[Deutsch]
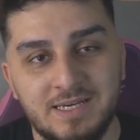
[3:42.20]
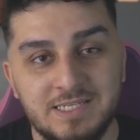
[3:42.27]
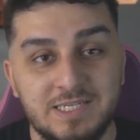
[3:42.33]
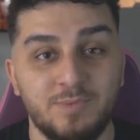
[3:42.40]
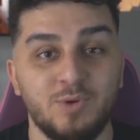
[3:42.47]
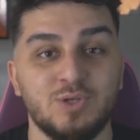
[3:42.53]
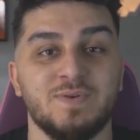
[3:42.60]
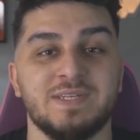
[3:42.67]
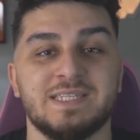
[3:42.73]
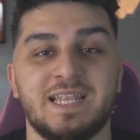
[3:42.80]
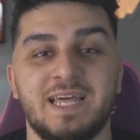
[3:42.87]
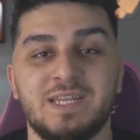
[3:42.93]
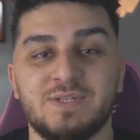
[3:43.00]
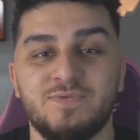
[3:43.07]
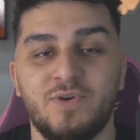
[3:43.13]
Ich habe noch so was
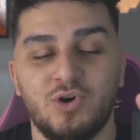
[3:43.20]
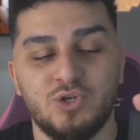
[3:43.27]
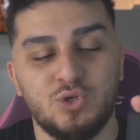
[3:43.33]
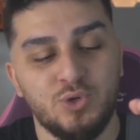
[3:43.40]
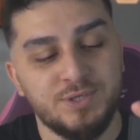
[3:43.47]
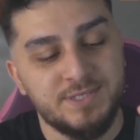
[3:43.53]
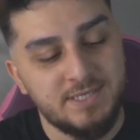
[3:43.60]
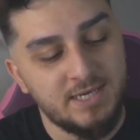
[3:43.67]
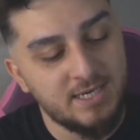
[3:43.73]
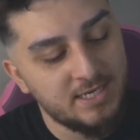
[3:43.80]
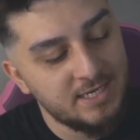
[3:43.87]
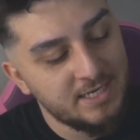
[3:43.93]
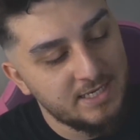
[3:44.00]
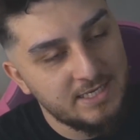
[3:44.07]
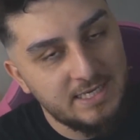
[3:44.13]
Kleines für euch Jungs, ja.
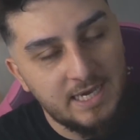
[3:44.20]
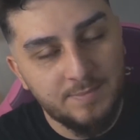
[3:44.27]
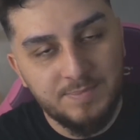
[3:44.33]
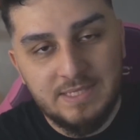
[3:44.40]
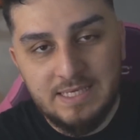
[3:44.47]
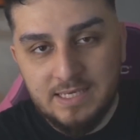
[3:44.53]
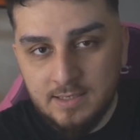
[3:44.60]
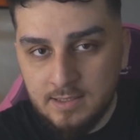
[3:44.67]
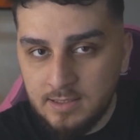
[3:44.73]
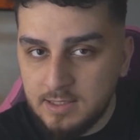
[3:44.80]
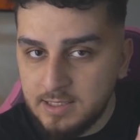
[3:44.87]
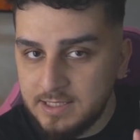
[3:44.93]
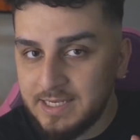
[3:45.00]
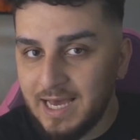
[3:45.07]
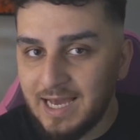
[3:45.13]
Ihr habt hier
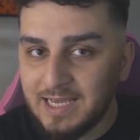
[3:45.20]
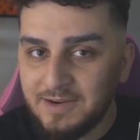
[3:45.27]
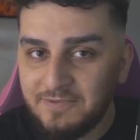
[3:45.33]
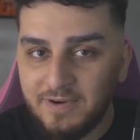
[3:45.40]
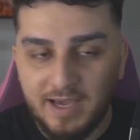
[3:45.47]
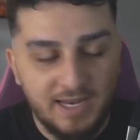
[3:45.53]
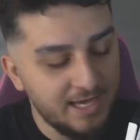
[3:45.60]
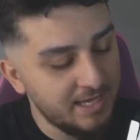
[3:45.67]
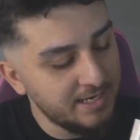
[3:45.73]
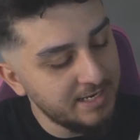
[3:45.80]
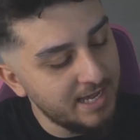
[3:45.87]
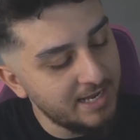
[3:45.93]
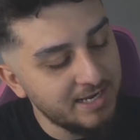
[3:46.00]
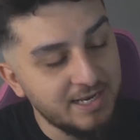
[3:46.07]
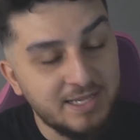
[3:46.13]
Nagelfeiler,
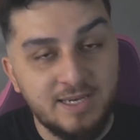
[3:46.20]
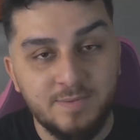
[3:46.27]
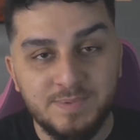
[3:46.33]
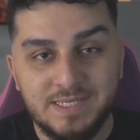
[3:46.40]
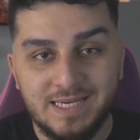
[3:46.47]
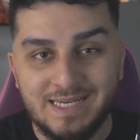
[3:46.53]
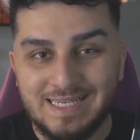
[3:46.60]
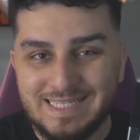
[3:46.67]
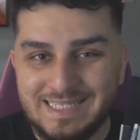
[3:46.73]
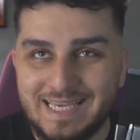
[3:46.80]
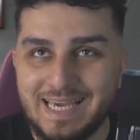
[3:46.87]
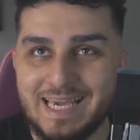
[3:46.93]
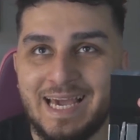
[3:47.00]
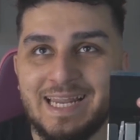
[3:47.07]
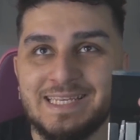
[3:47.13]
Nagelknipser,
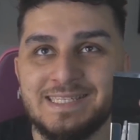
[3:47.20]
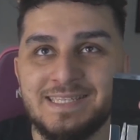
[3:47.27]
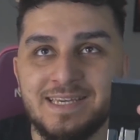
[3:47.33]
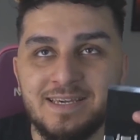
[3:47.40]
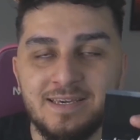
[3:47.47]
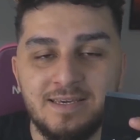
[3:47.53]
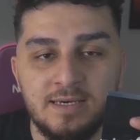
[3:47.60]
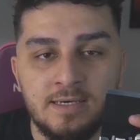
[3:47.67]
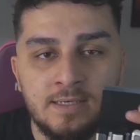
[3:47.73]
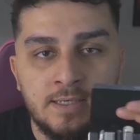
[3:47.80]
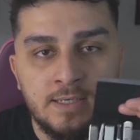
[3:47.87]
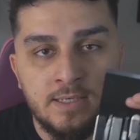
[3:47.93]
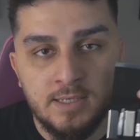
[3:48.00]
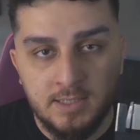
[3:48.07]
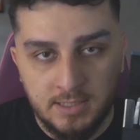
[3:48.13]
sehr geiles Ding, ja.
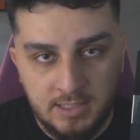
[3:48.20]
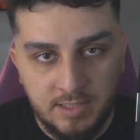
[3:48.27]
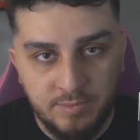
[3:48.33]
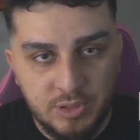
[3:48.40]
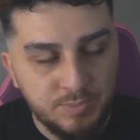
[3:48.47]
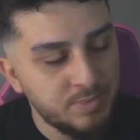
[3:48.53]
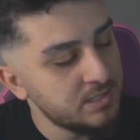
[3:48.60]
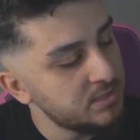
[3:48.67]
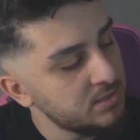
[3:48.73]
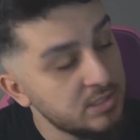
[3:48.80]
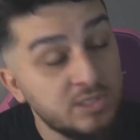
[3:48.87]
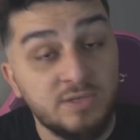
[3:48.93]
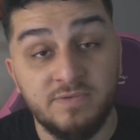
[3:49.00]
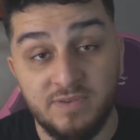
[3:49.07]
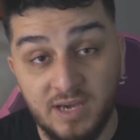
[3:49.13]
Nehme ich mit,
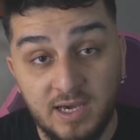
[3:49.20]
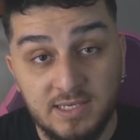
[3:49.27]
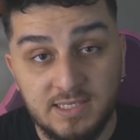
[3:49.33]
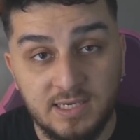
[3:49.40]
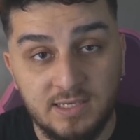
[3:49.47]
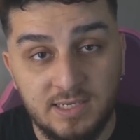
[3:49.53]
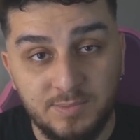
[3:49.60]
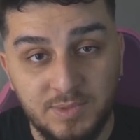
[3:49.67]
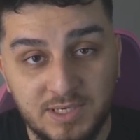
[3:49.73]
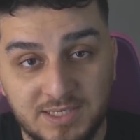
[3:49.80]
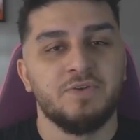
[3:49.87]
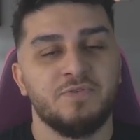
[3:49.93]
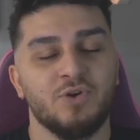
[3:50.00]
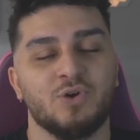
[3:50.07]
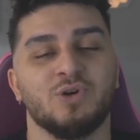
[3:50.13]
ich verreise ja
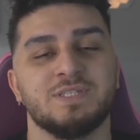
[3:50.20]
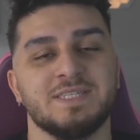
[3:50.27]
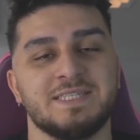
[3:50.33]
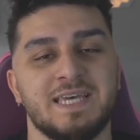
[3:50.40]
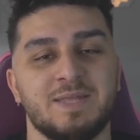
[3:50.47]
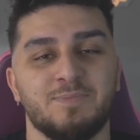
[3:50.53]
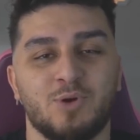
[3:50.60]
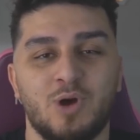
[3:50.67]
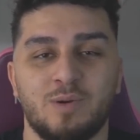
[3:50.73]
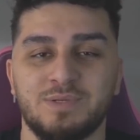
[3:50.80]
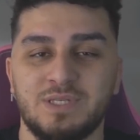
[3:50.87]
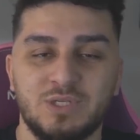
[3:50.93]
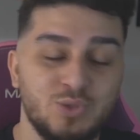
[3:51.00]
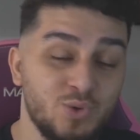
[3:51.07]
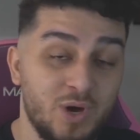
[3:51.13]
demnächst. Für kurze Zeit bekommst
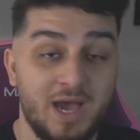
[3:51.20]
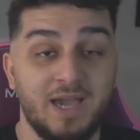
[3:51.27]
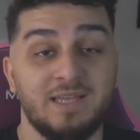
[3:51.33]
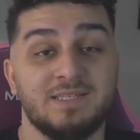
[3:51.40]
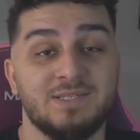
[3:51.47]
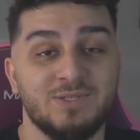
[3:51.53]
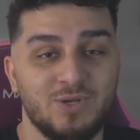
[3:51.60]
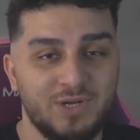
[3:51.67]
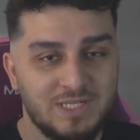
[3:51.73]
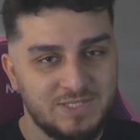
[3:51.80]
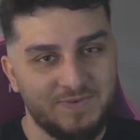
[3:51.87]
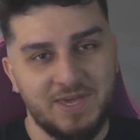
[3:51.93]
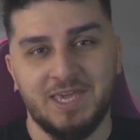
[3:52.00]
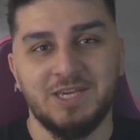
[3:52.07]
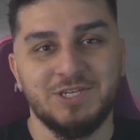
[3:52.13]
du nicht nur eins, sondern
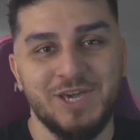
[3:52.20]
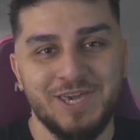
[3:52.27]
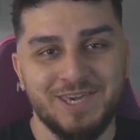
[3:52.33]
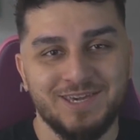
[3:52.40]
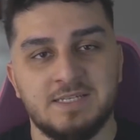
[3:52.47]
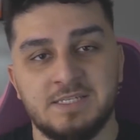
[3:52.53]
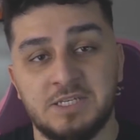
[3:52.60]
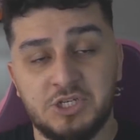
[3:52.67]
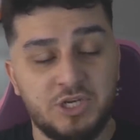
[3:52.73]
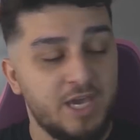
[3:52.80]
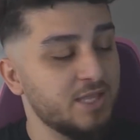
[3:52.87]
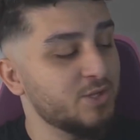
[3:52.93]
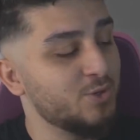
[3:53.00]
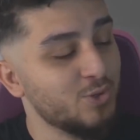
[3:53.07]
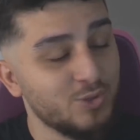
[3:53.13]
zwei Geschenke. The
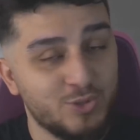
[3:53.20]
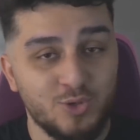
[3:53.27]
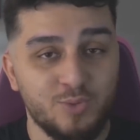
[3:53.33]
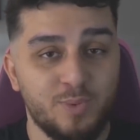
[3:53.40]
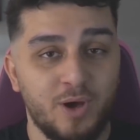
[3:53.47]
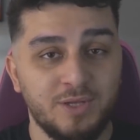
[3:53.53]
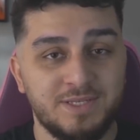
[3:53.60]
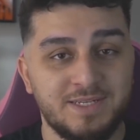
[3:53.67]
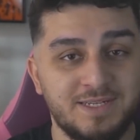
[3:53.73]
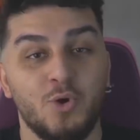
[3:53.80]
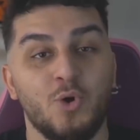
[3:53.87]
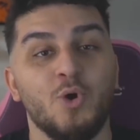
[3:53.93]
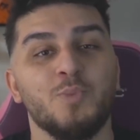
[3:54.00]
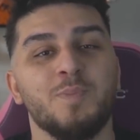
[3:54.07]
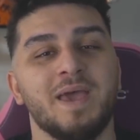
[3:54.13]
Shared Kulturbeutel
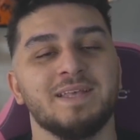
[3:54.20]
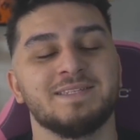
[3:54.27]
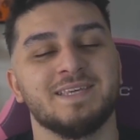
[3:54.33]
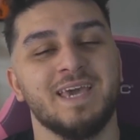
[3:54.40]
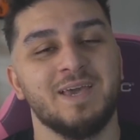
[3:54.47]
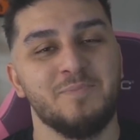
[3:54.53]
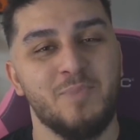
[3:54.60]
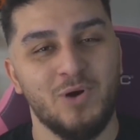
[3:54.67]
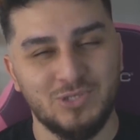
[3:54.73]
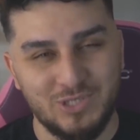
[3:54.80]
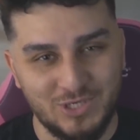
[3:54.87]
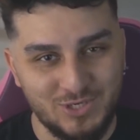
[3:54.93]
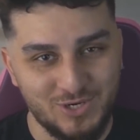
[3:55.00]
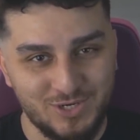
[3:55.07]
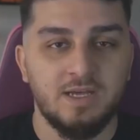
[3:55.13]
und Manscape
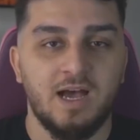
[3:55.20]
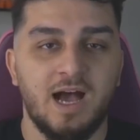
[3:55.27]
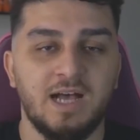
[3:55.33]
Boxershorts.